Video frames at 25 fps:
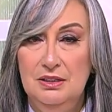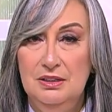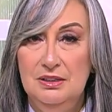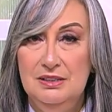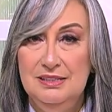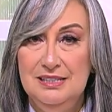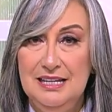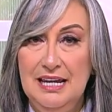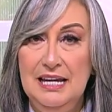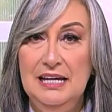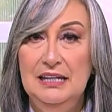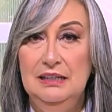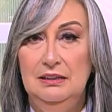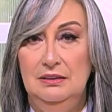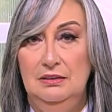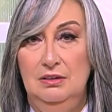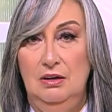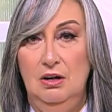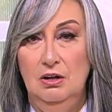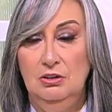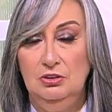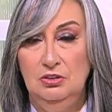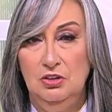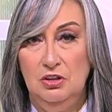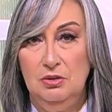سائل
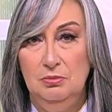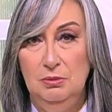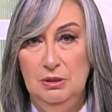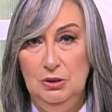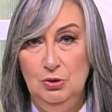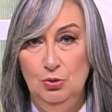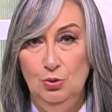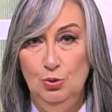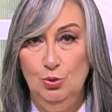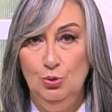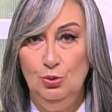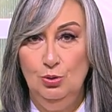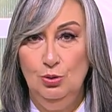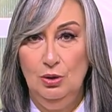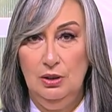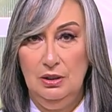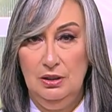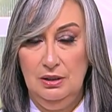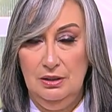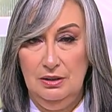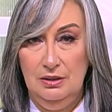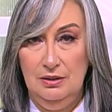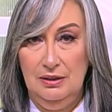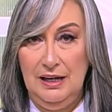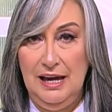اكتر منه
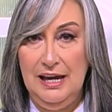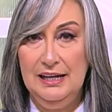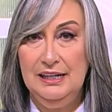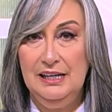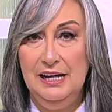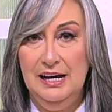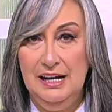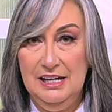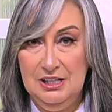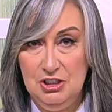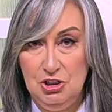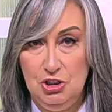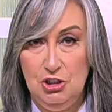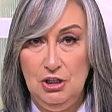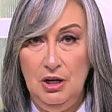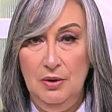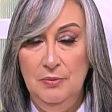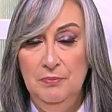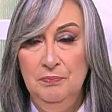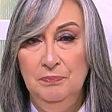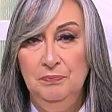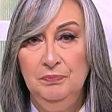آه، حاجه هشه